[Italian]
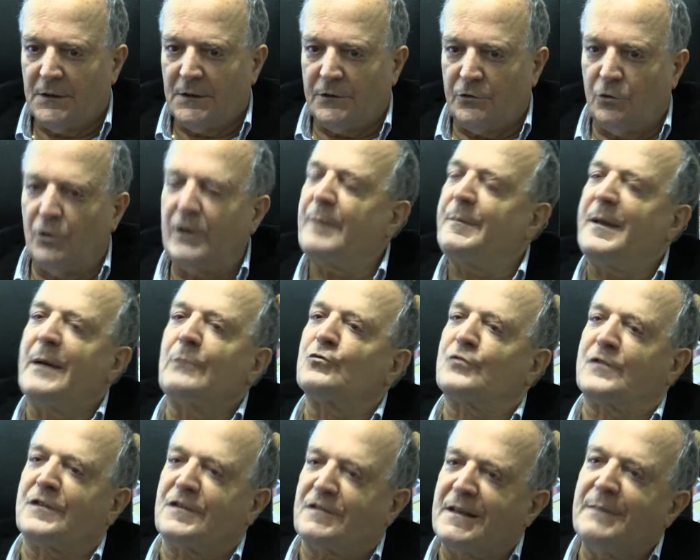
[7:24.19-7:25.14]
Noi abbiamo un
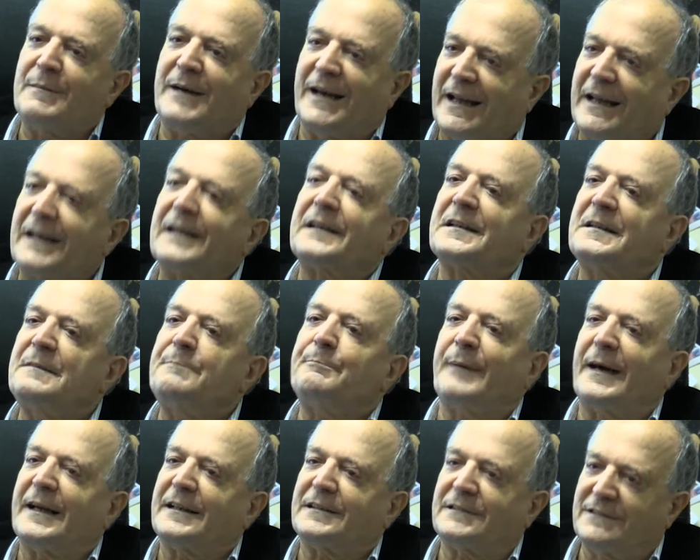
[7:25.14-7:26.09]
sistema a
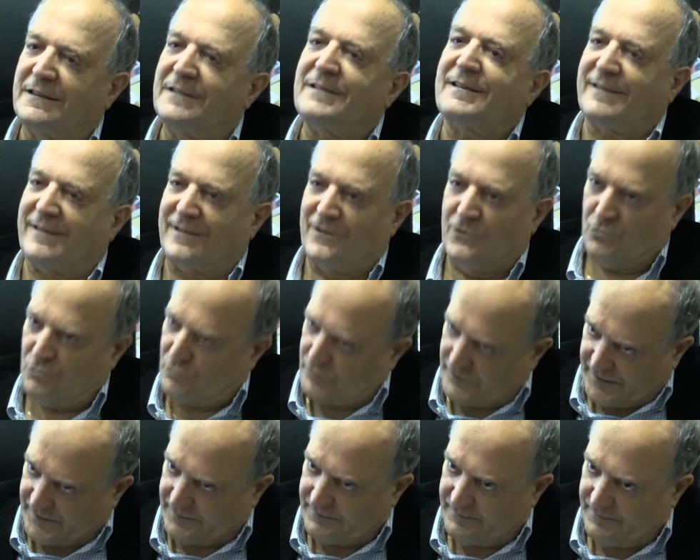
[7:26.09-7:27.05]

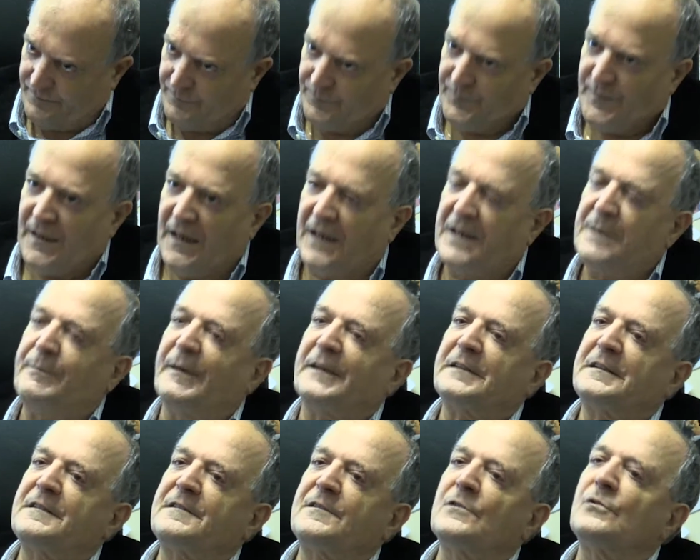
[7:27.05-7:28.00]
ripartizione. A
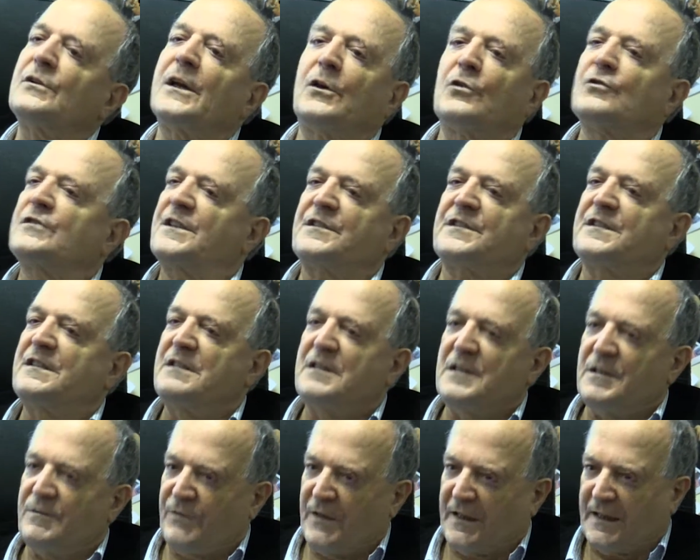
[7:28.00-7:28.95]
ripartizione cosa
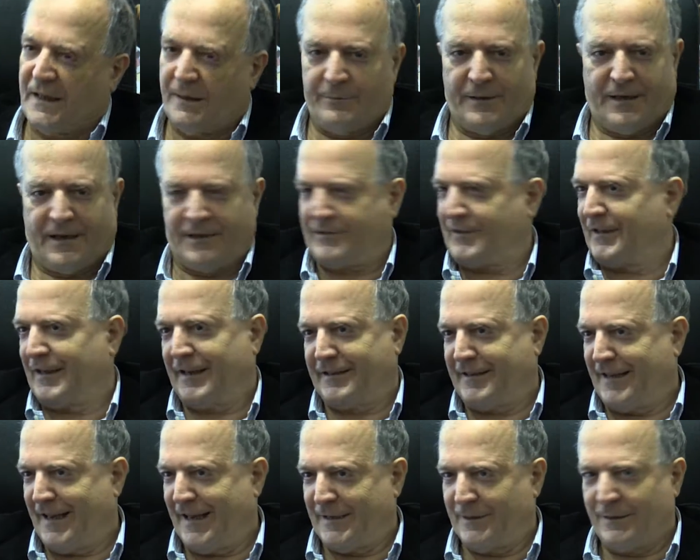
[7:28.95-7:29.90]
significa per essere
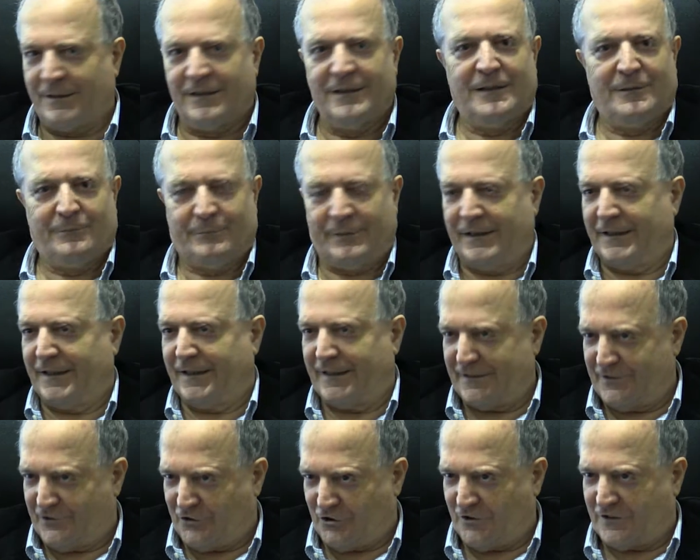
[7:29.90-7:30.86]
chiari per
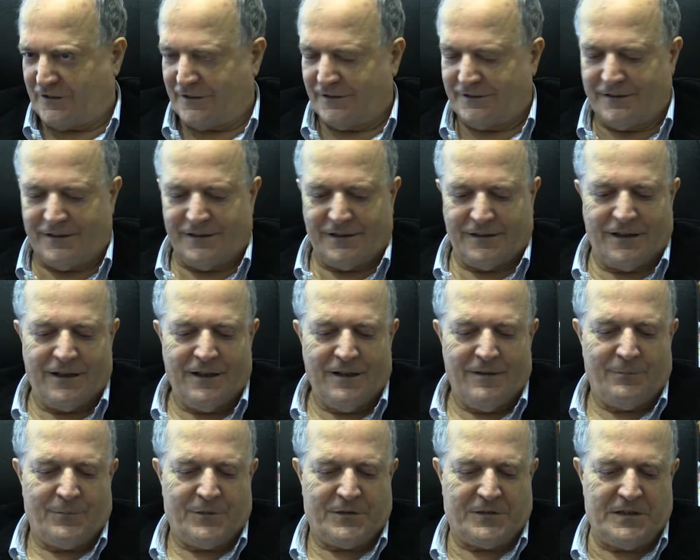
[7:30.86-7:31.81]
i cittadini?
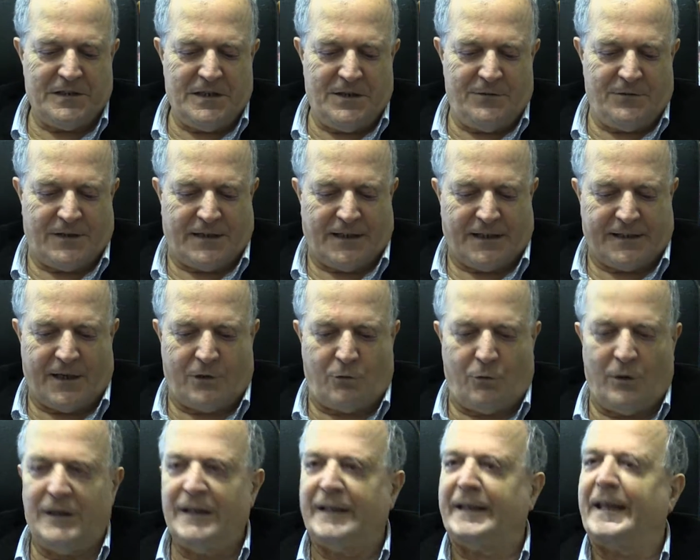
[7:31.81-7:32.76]
Significa che
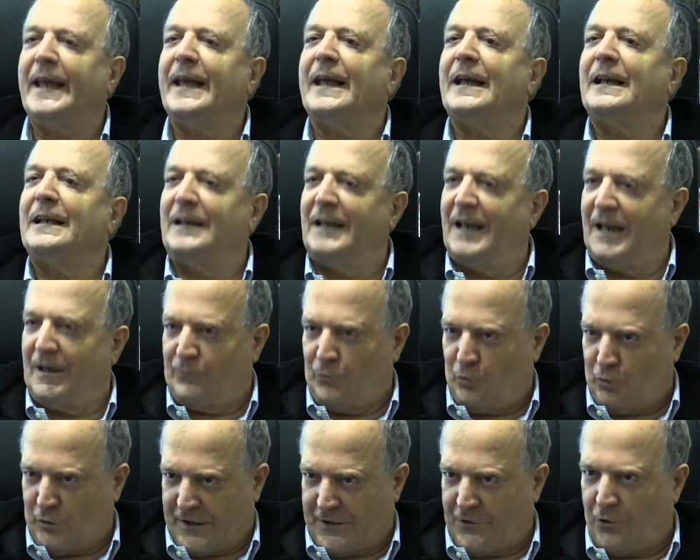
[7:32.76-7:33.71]
quelli che
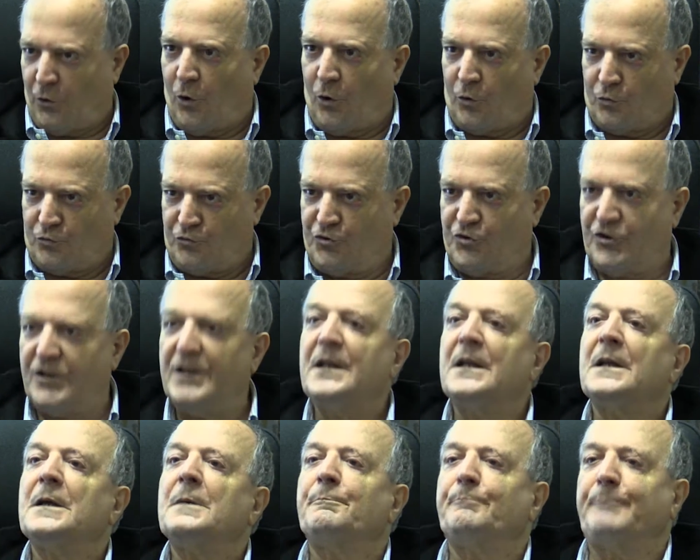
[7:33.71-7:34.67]
lavorano oggi
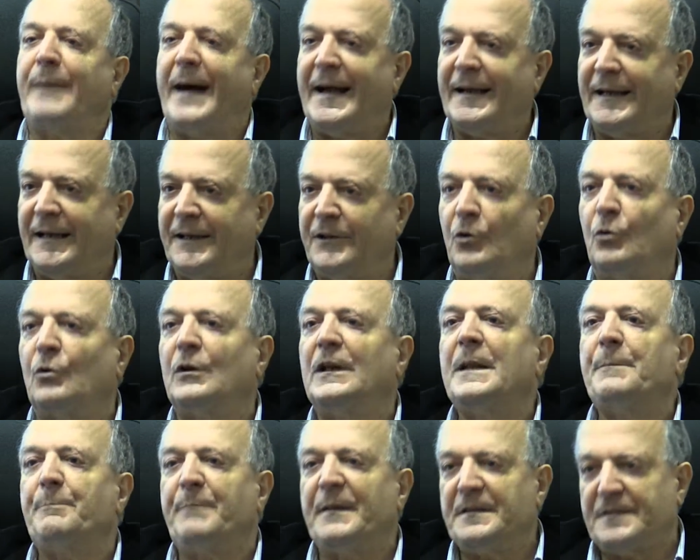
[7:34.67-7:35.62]
pagano
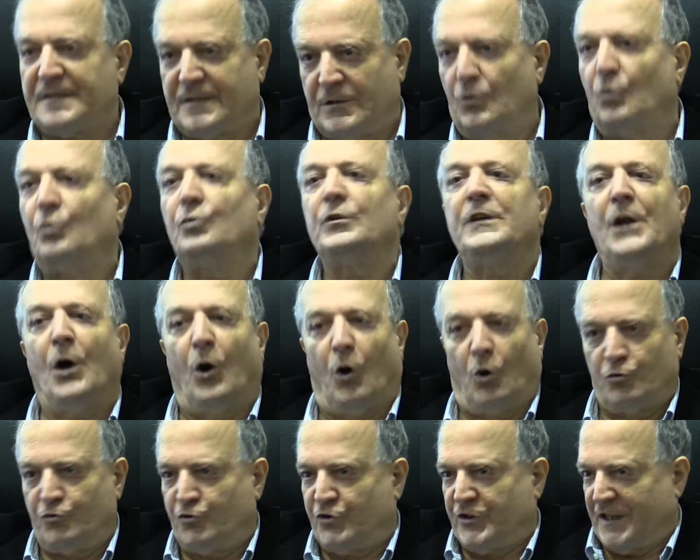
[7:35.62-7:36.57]
le pensioni
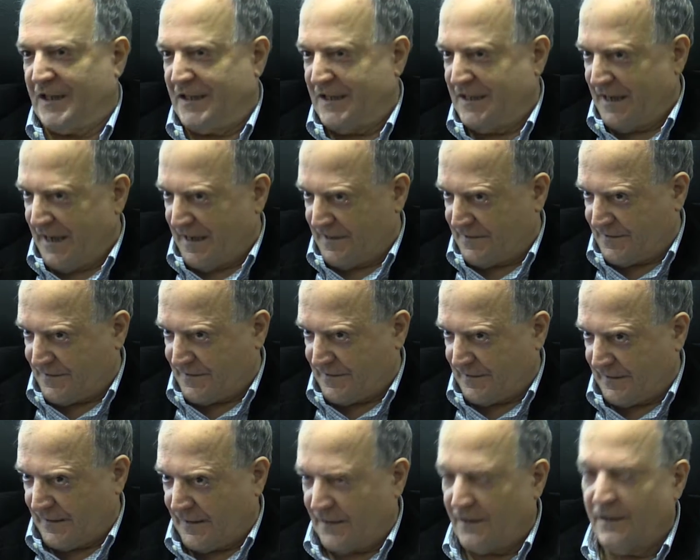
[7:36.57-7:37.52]
oggi in
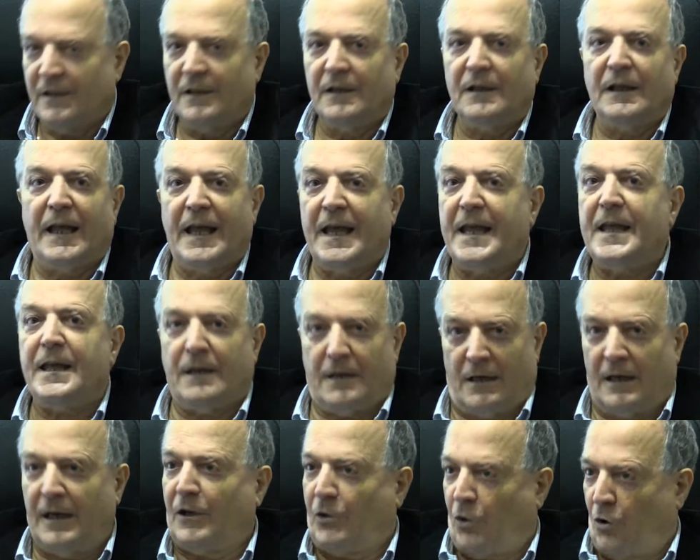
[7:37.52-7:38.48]
essere e
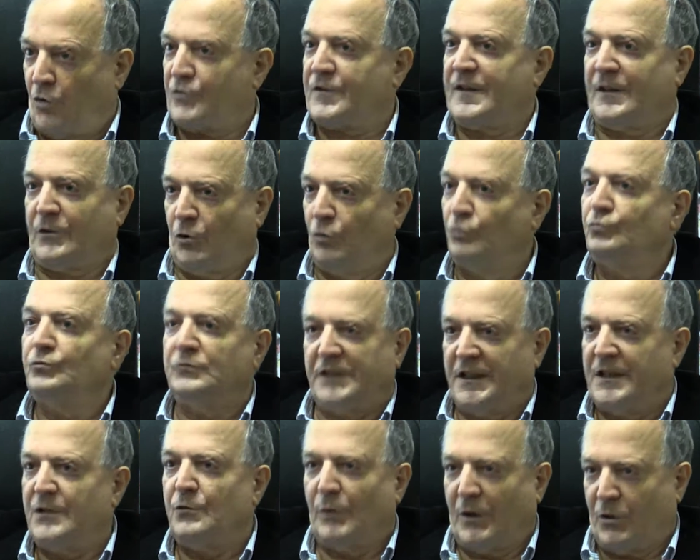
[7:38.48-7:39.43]
la cosa
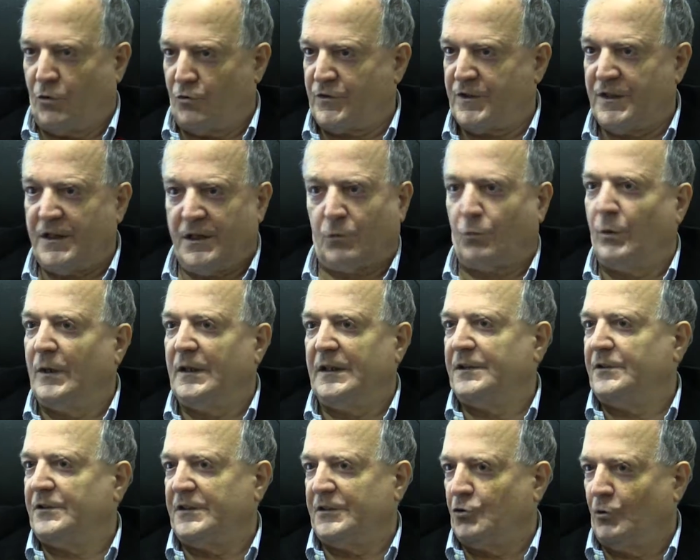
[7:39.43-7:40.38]
continua così,
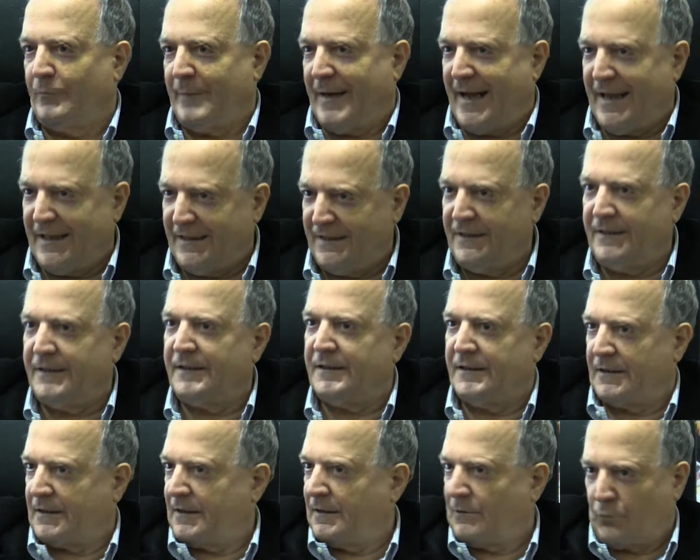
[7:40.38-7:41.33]
quelli di
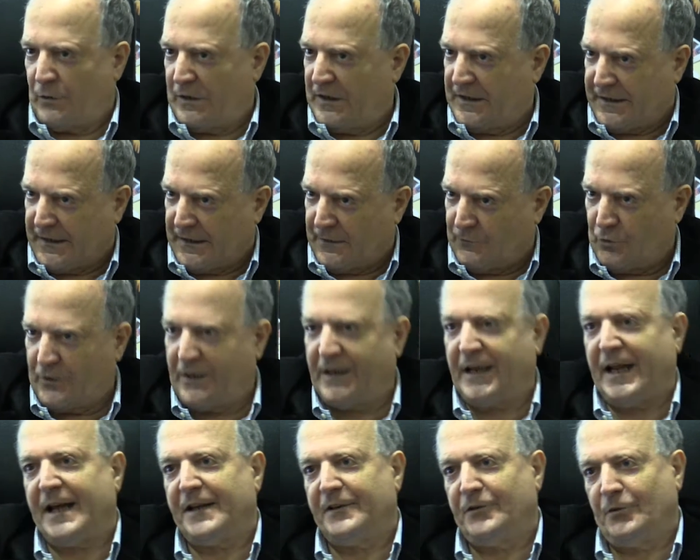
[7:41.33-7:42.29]
domani, quelli che
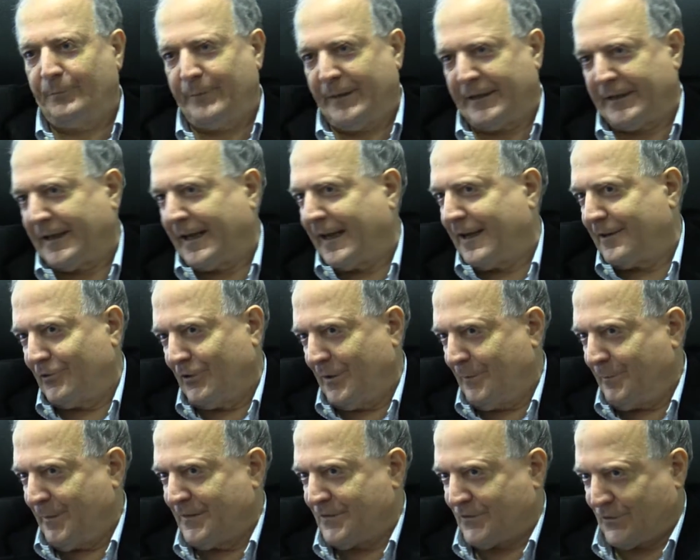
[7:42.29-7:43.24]
lavoreranno, pagheranno le
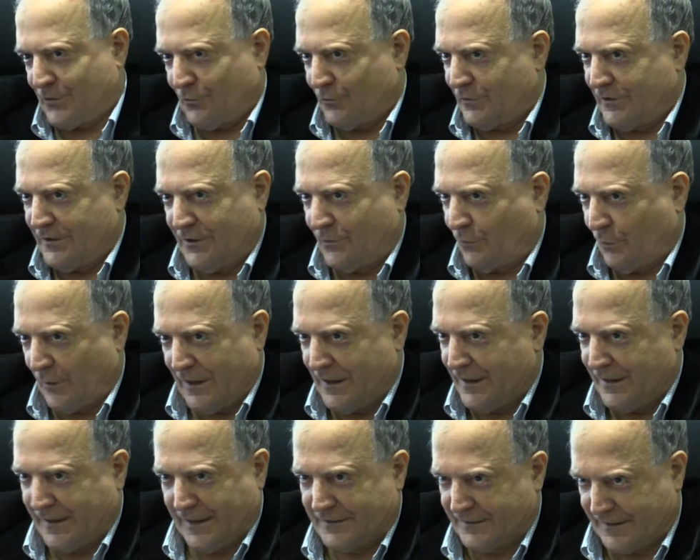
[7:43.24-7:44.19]
pensioni di
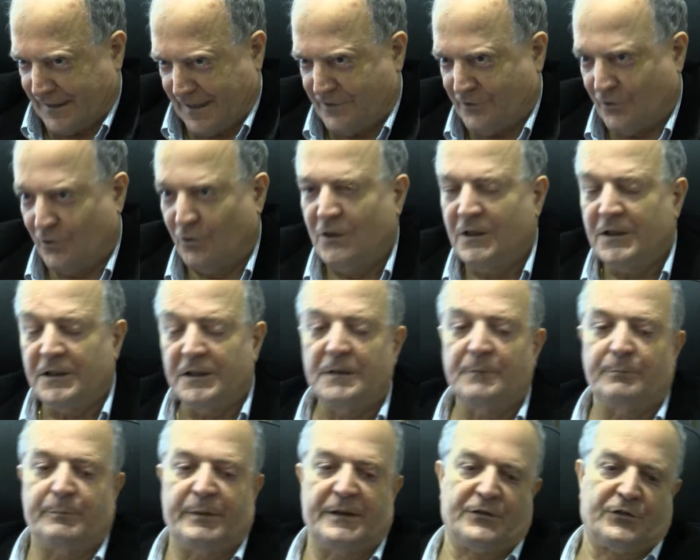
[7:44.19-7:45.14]
quelli che andranno
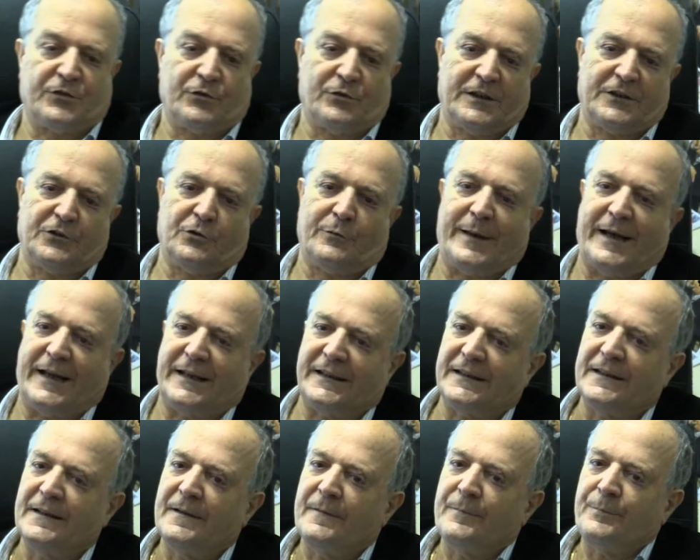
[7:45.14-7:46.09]
in pensione domani.